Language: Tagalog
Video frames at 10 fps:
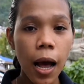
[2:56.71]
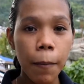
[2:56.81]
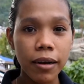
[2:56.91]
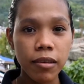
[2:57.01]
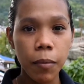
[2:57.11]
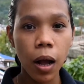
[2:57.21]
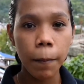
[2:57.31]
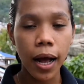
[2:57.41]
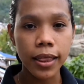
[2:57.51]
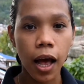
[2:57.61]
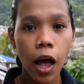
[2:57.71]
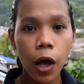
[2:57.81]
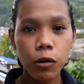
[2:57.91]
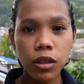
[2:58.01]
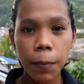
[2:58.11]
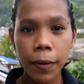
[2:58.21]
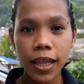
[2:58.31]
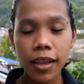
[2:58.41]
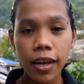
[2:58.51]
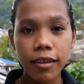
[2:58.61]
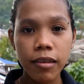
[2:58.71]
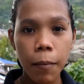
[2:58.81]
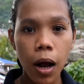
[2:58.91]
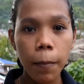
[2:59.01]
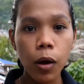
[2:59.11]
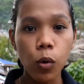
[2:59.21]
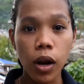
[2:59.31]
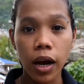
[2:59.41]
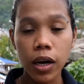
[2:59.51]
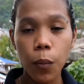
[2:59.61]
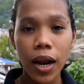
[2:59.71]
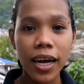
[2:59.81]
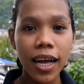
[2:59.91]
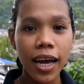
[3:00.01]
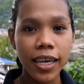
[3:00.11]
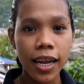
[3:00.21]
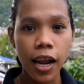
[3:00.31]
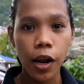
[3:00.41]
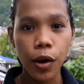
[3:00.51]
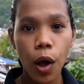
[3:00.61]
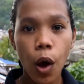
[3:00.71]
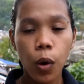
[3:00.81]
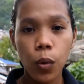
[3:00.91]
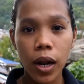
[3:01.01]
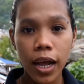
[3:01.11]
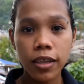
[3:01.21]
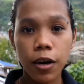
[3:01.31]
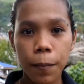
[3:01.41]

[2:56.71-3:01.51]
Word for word: lamang sa mga bata kundi pati na rin sa mga magulang na walang kakayanan o walang